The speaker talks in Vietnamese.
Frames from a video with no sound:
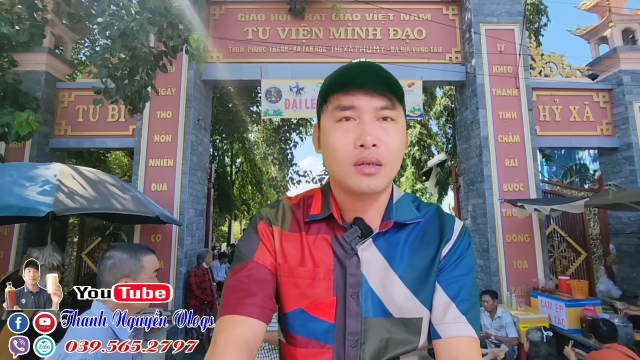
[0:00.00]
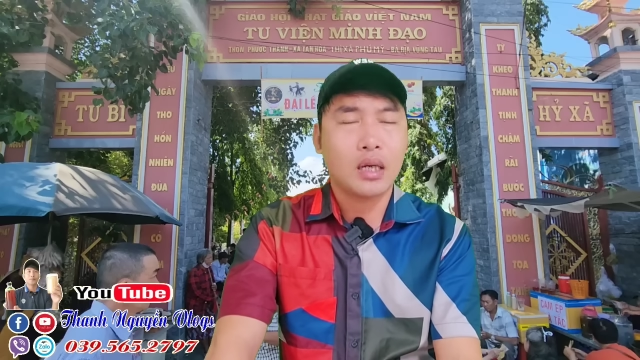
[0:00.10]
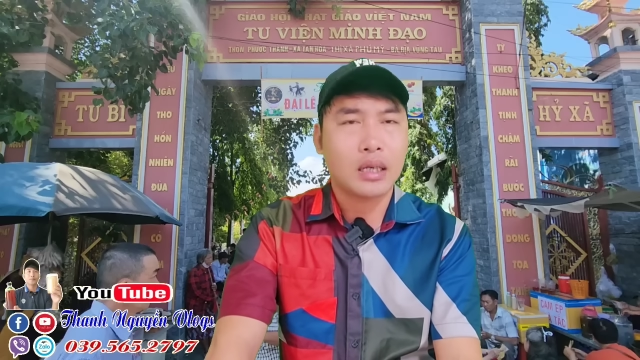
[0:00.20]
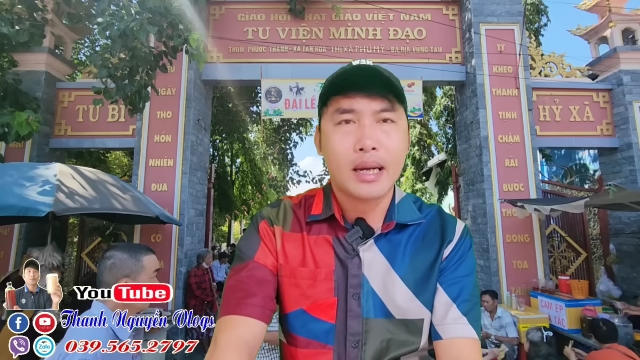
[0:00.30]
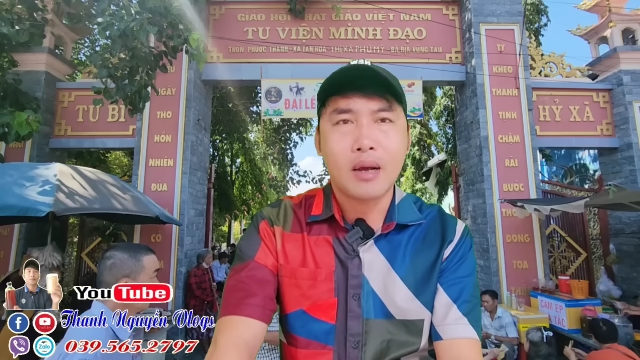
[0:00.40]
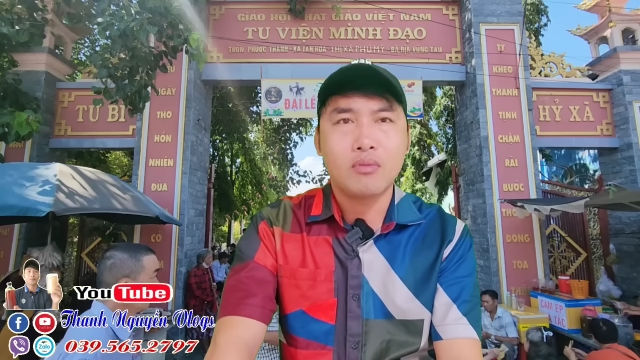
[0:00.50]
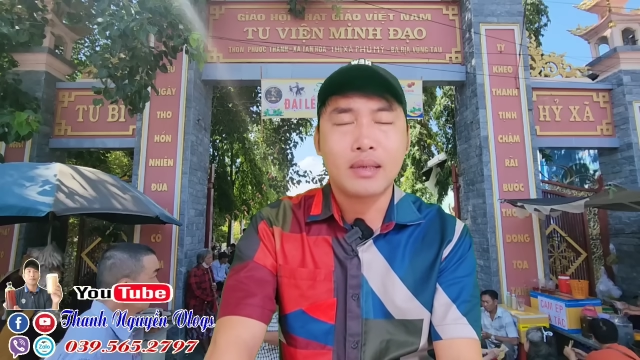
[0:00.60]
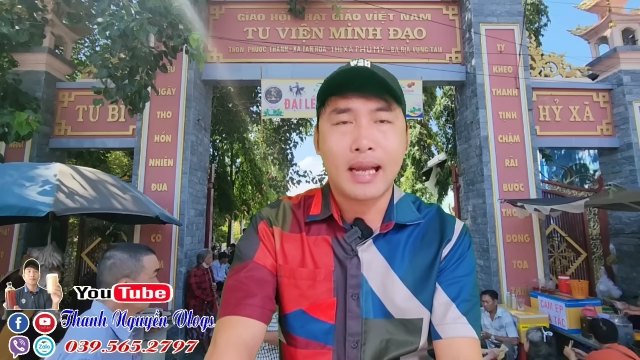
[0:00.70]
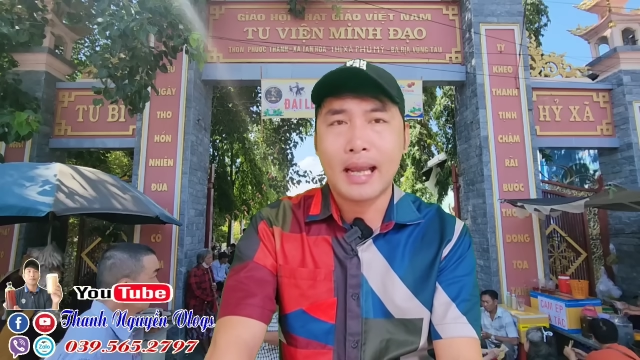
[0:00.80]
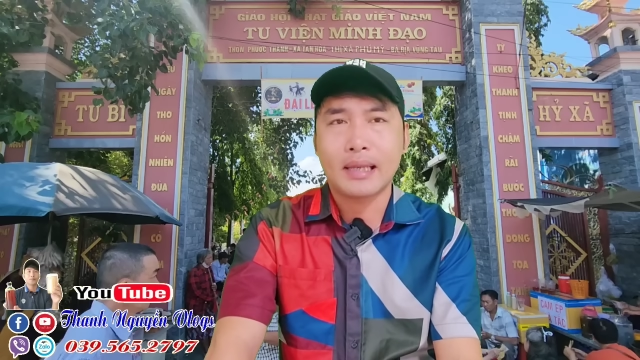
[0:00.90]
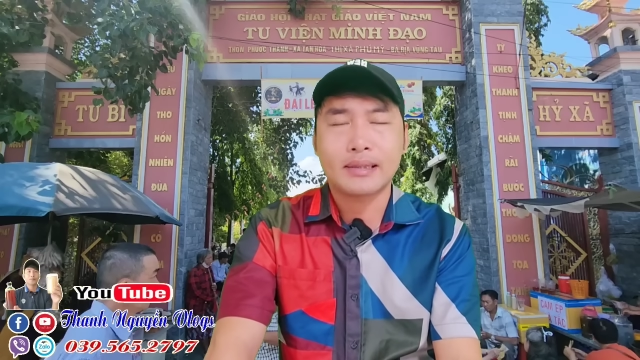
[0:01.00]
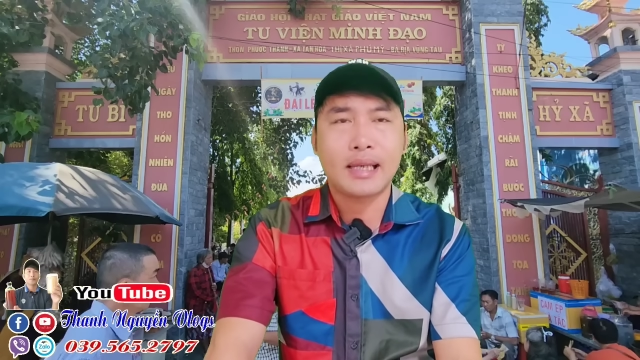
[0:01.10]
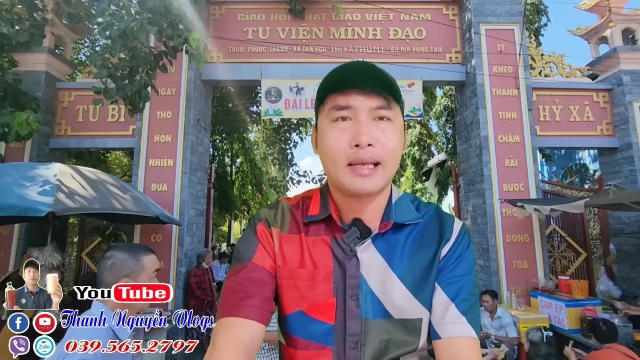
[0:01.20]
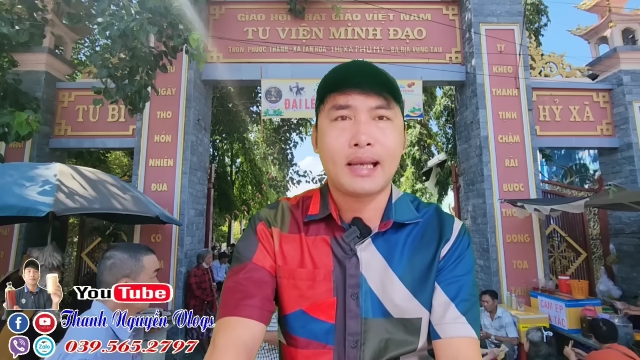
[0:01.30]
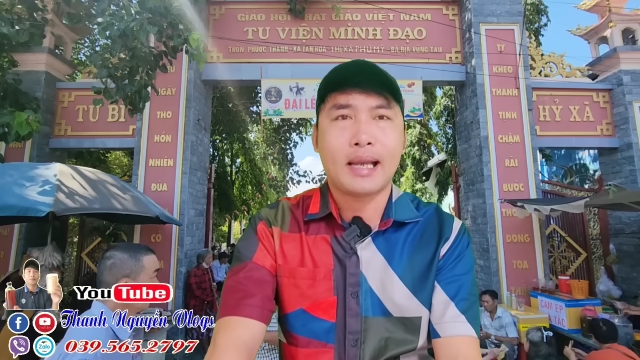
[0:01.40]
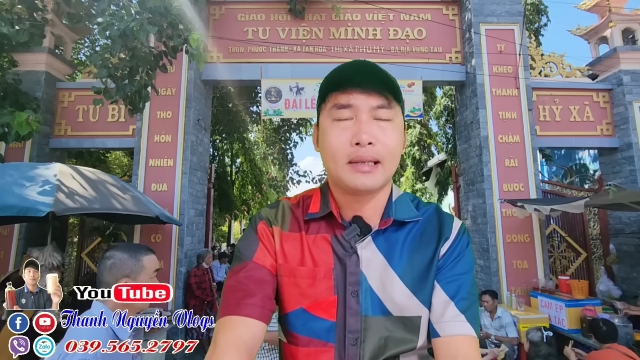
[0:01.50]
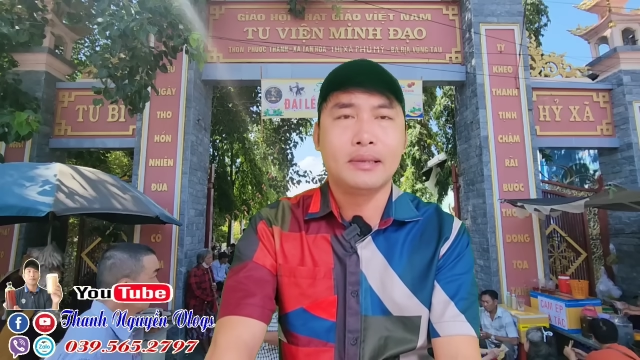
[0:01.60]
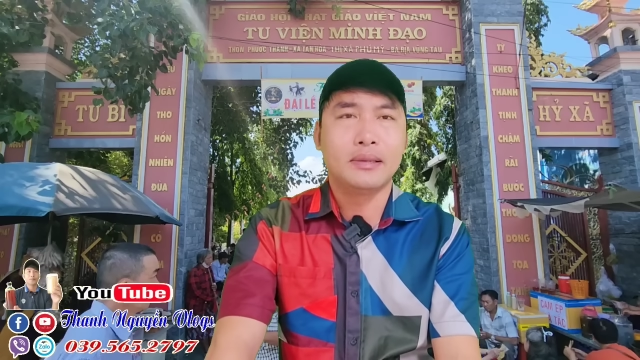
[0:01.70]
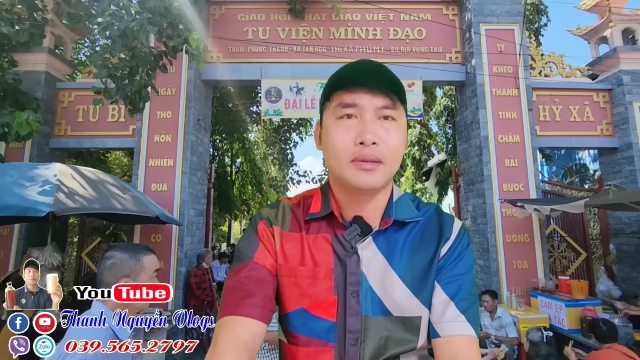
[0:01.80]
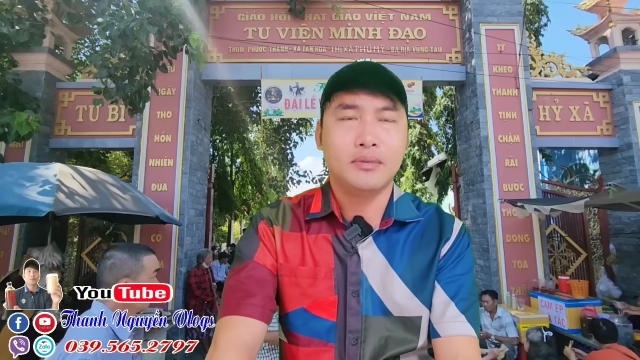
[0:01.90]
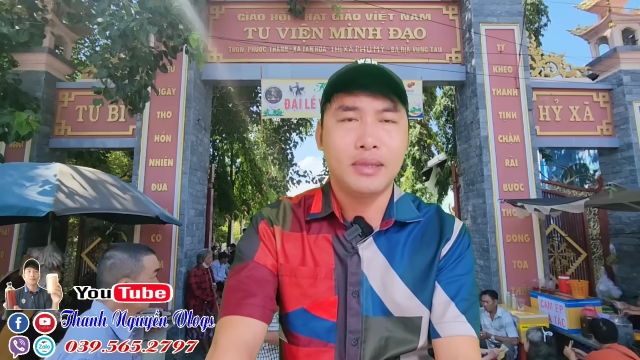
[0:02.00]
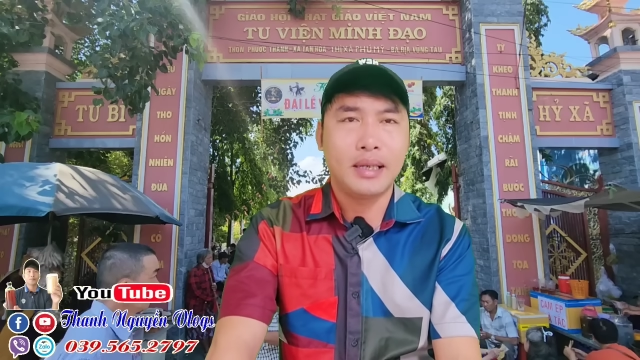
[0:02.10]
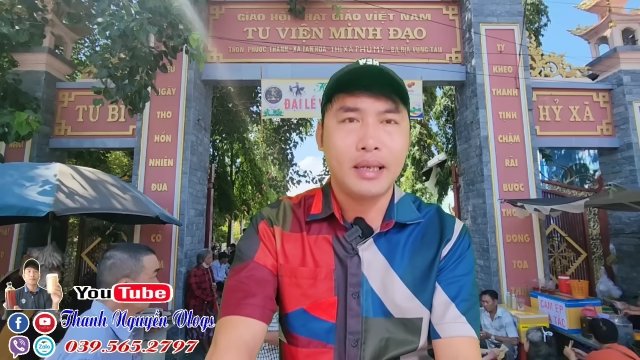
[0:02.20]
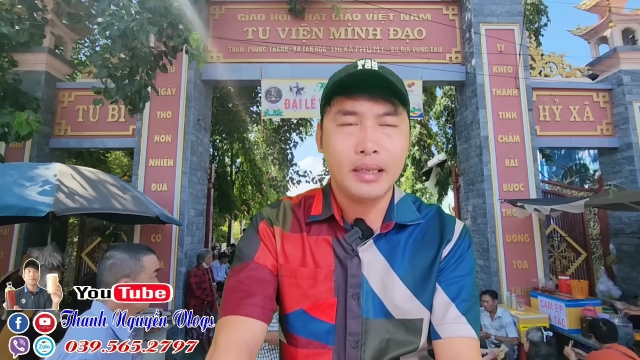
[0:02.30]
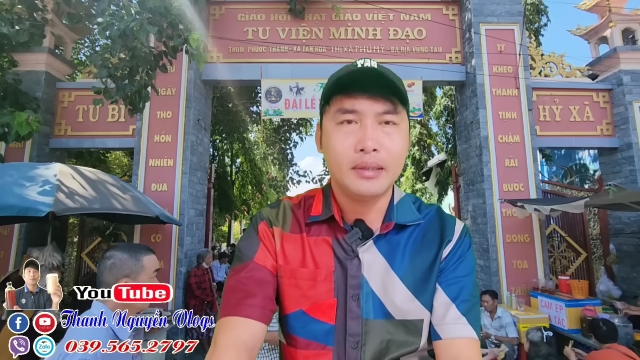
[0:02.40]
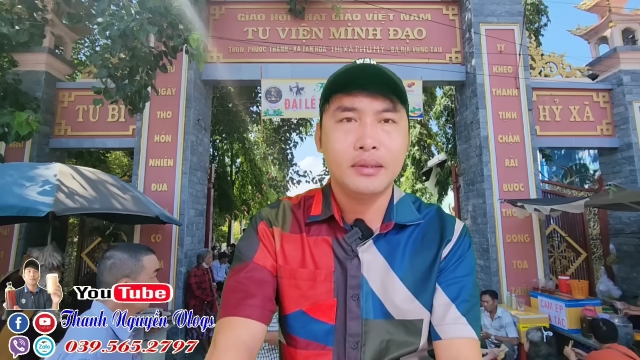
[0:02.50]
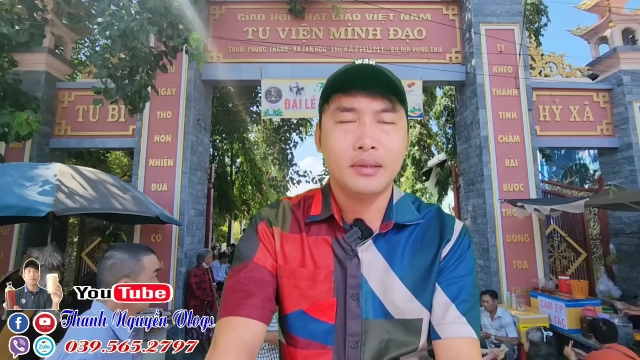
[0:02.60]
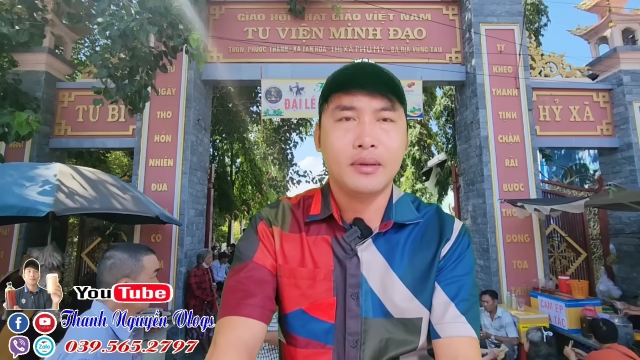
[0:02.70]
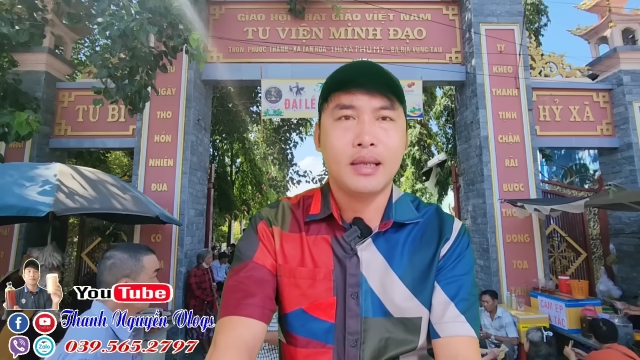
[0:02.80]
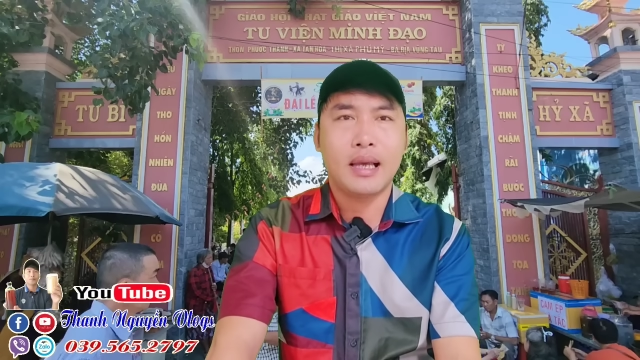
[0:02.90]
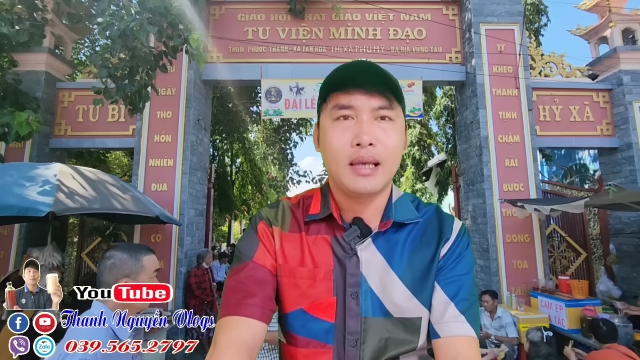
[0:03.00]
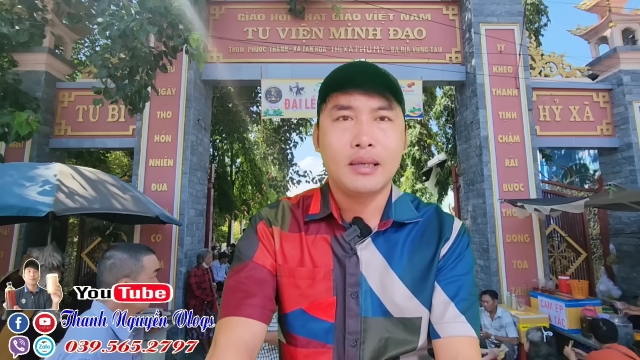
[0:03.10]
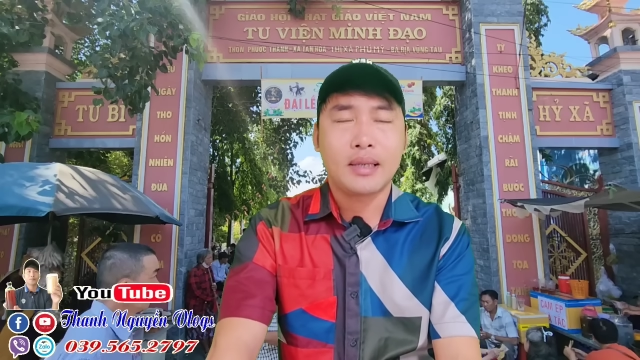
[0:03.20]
rất là đông kẹt xe kẹt đường cũng vì đến gọi là